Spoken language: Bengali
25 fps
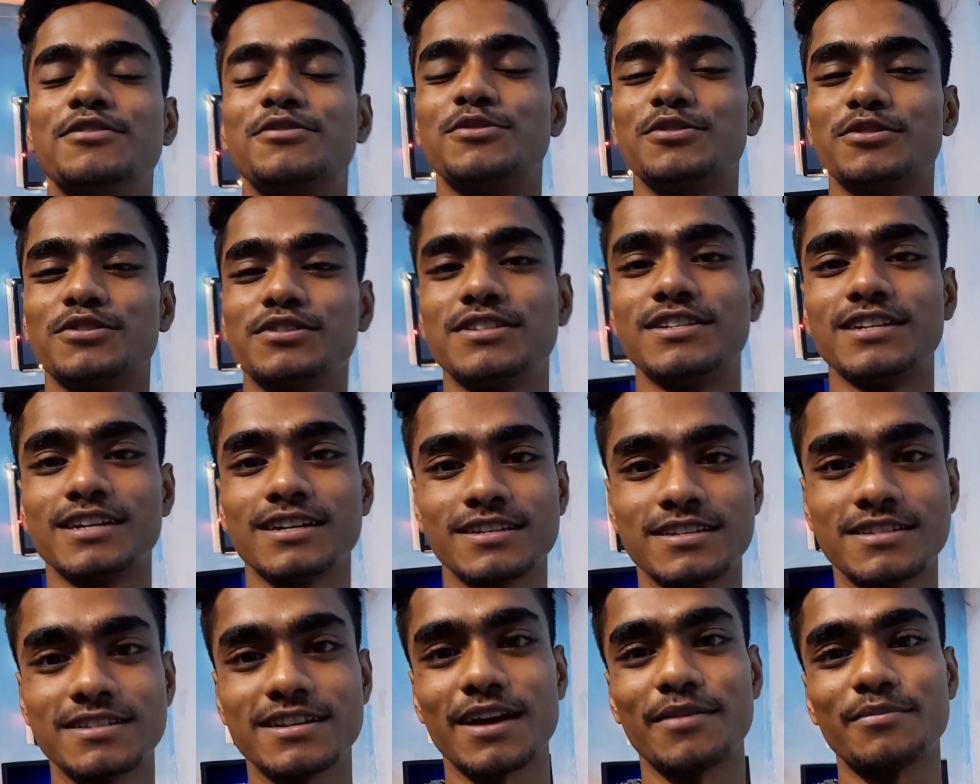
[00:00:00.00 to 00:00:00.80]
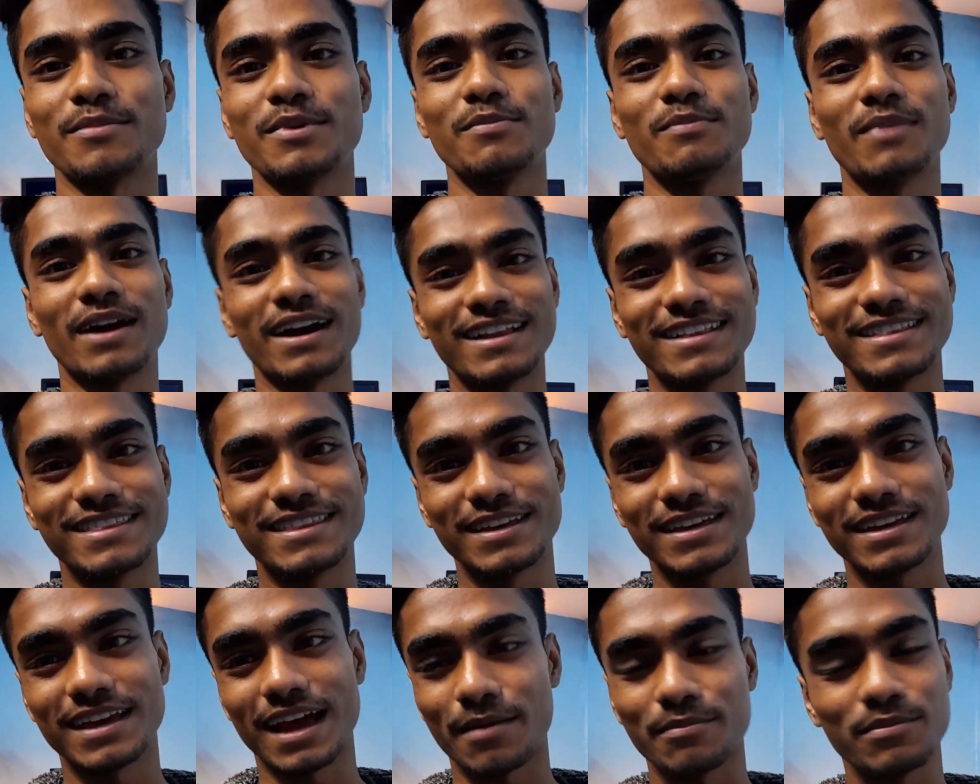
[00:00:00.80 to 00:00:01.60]
তো জাস্ট আমি বাড়িতে
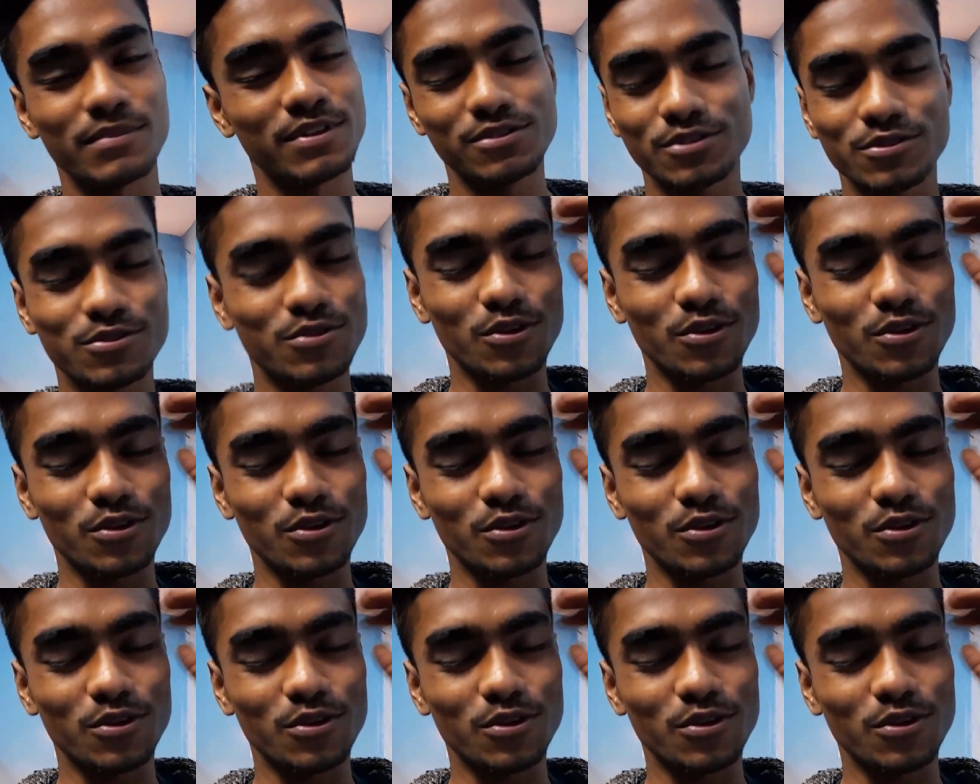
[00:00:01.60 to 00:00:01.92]
আমি তো